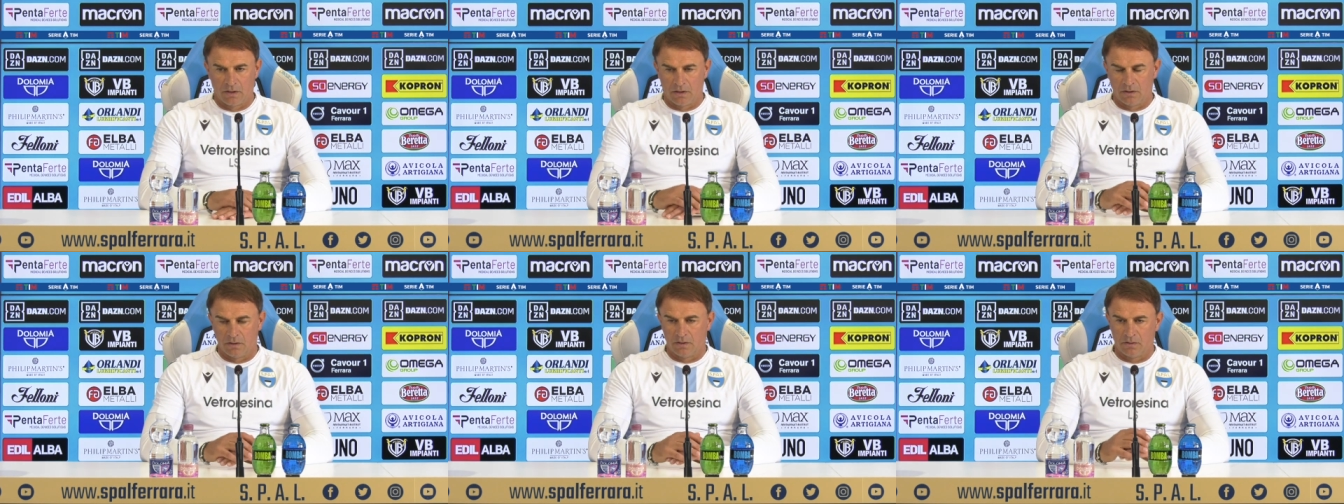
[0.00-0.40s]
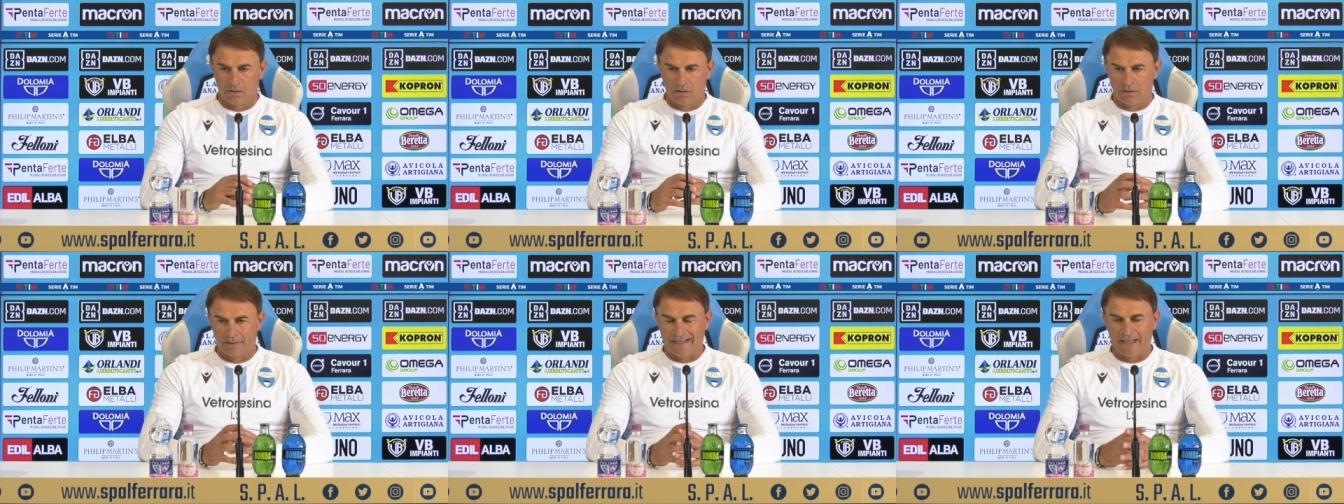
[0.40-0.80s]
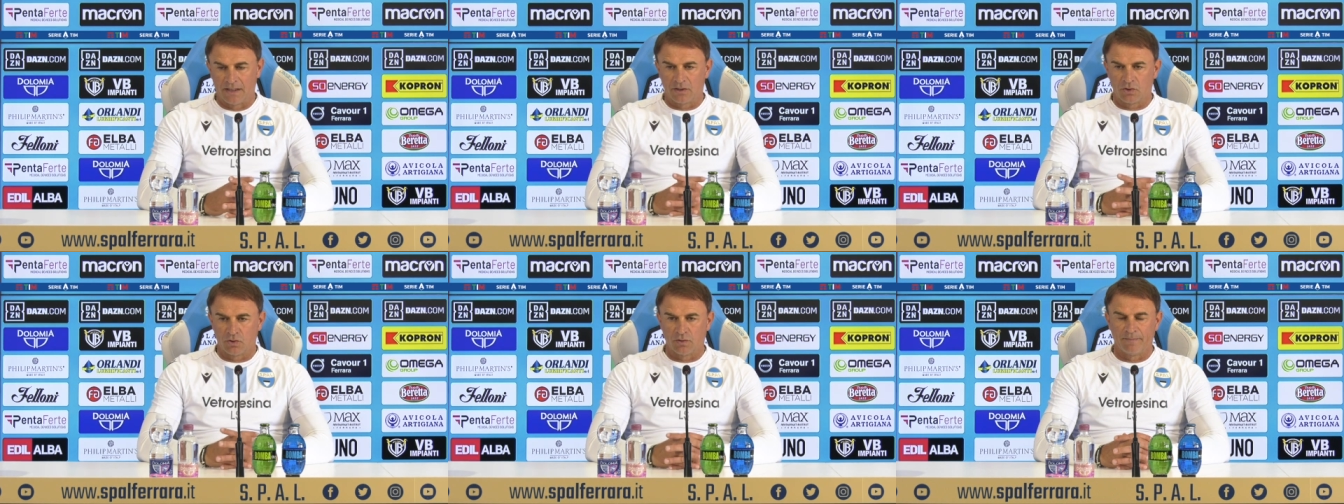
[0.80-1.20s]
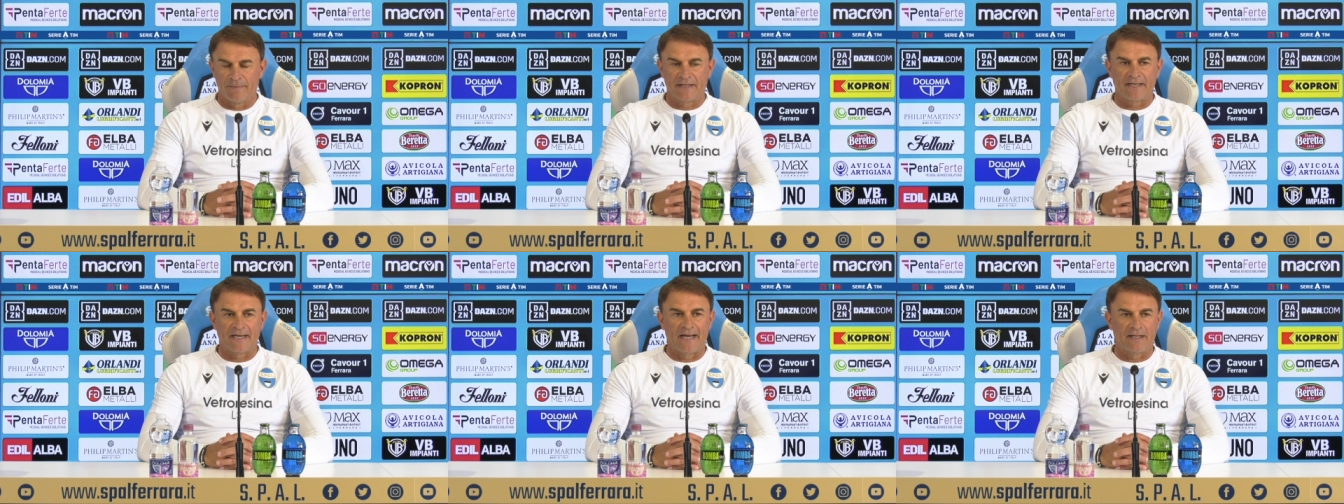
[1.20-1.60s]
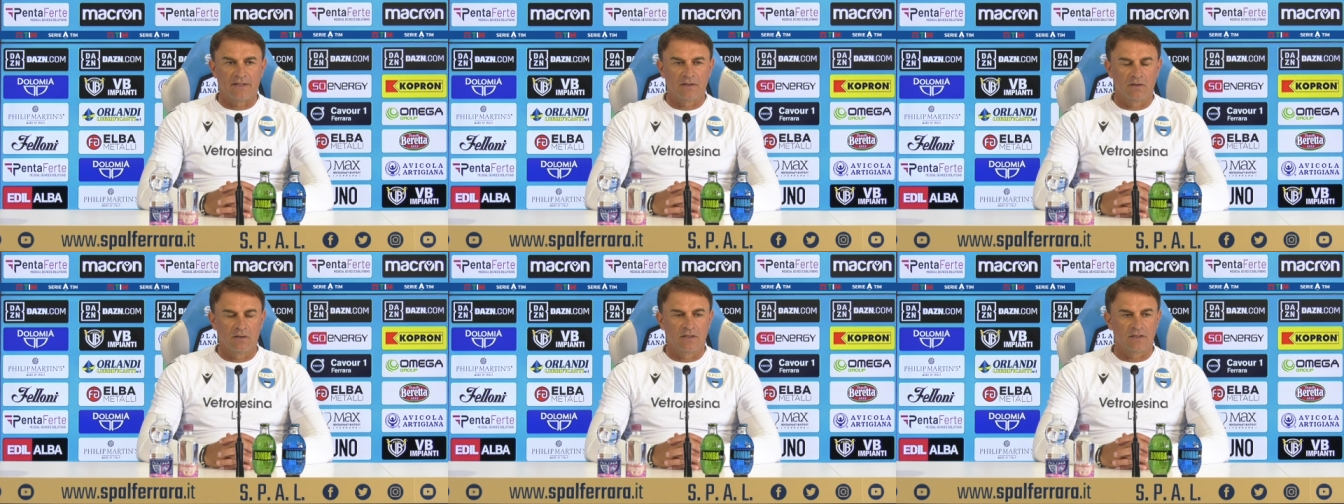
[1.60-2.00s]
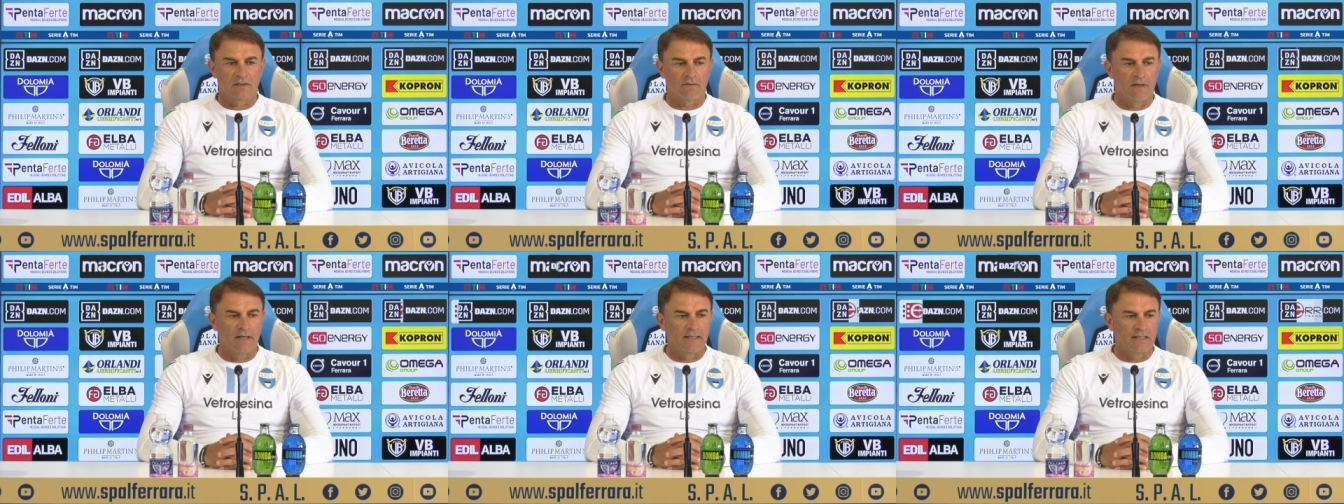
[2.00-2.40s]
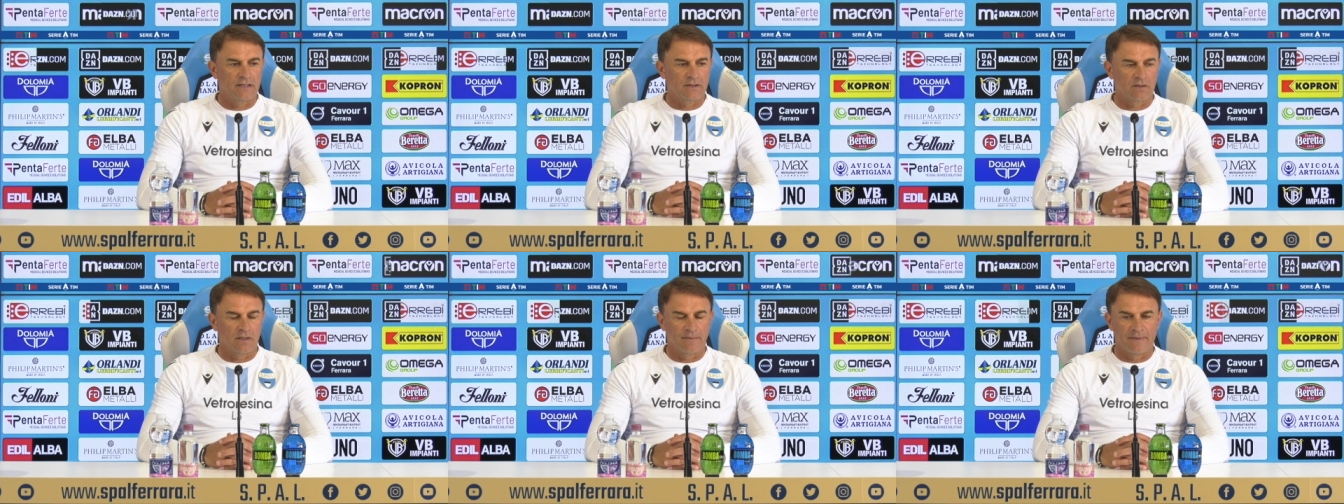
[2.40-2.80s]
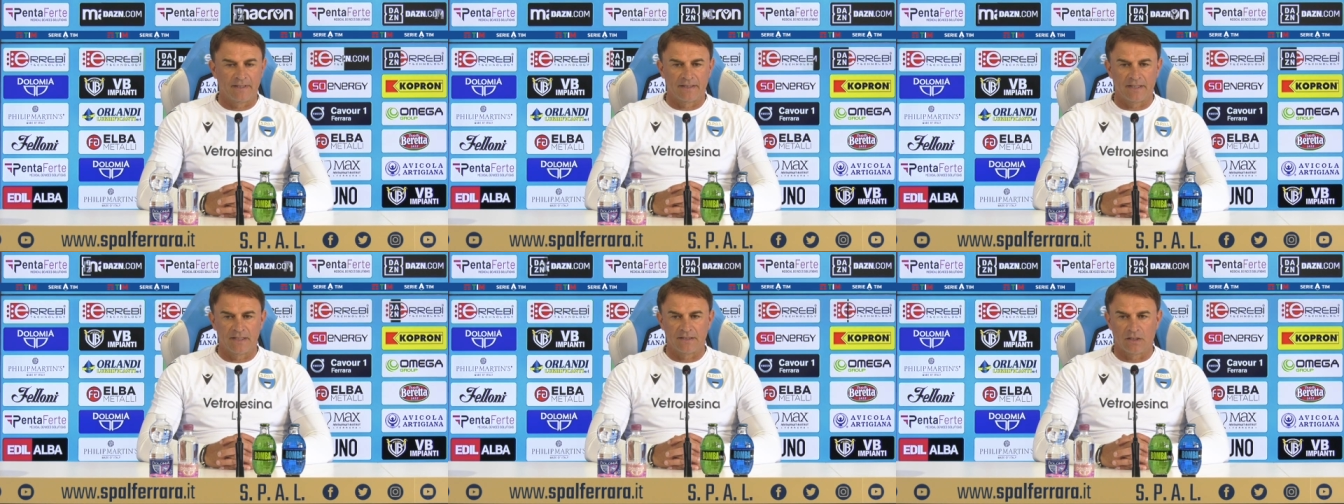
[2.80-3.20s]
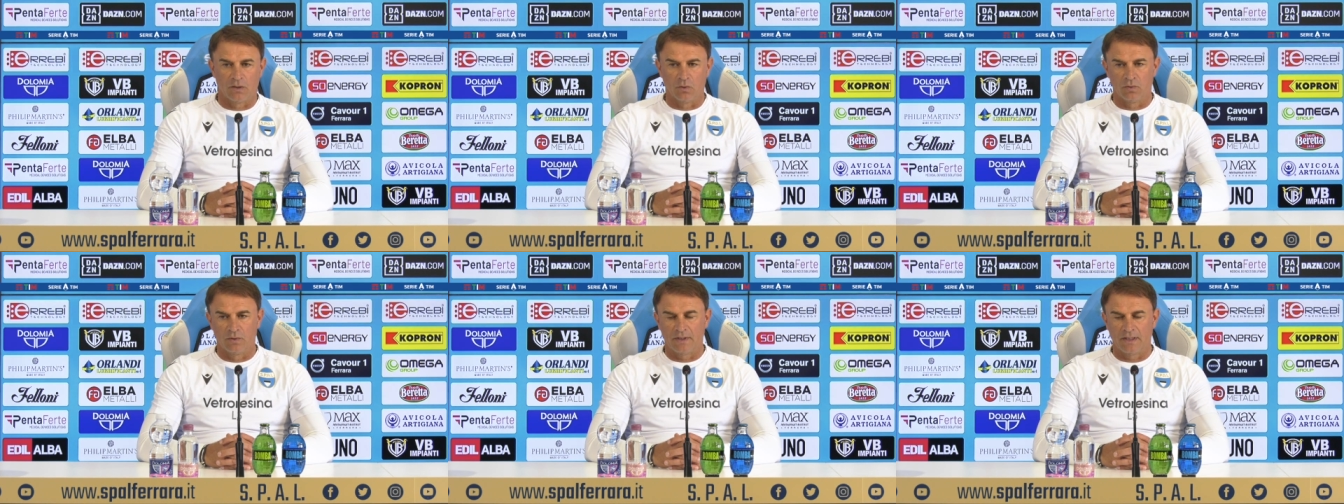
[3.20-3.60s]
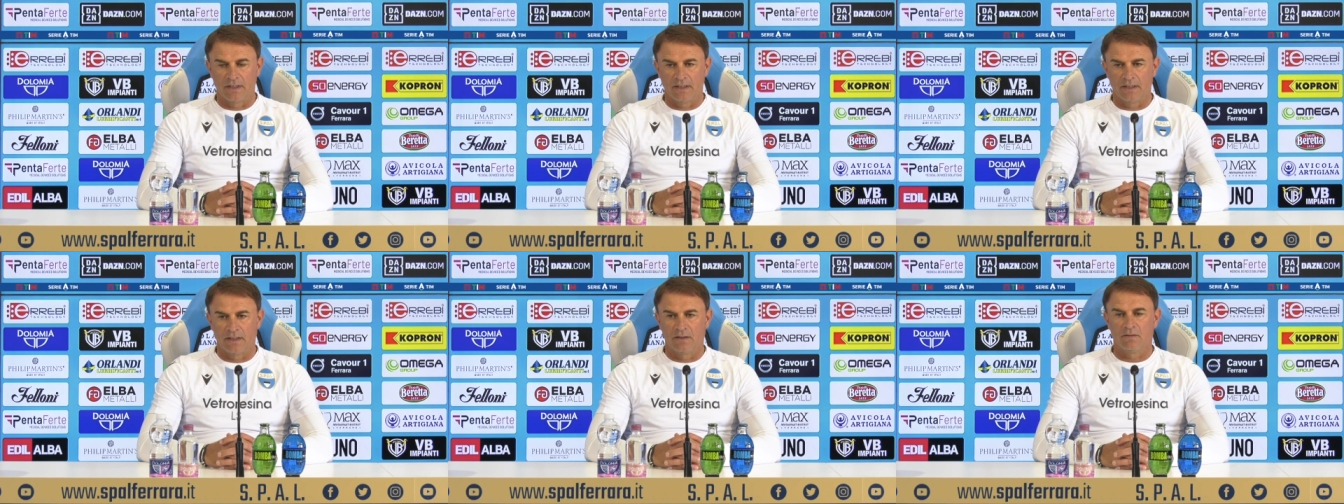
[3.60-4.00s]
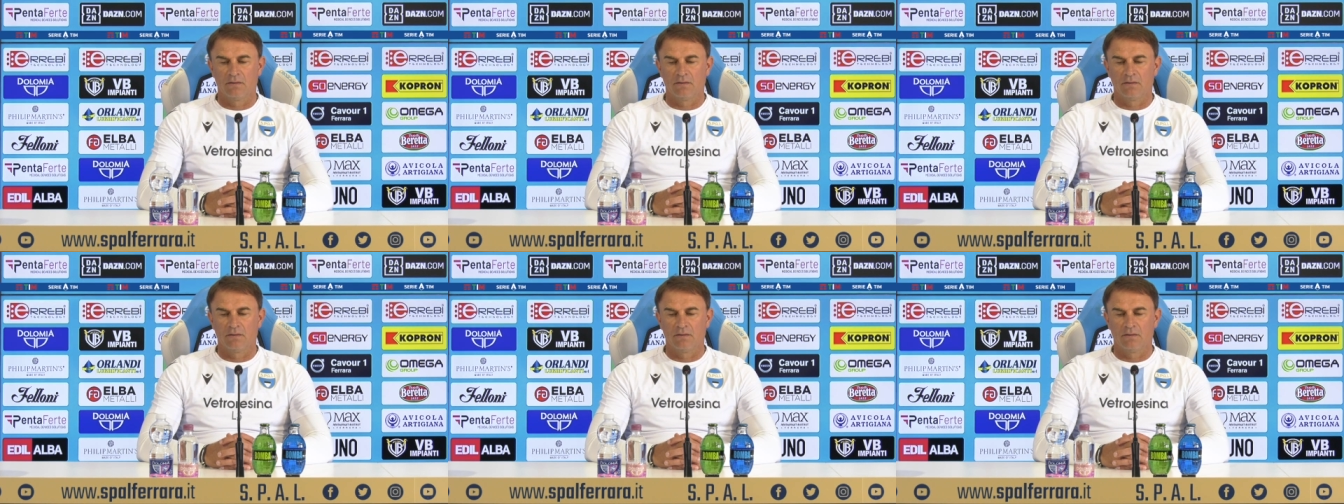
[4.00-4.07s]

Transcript: eh, tanto sul mercato, una squadra sicuramente in salute,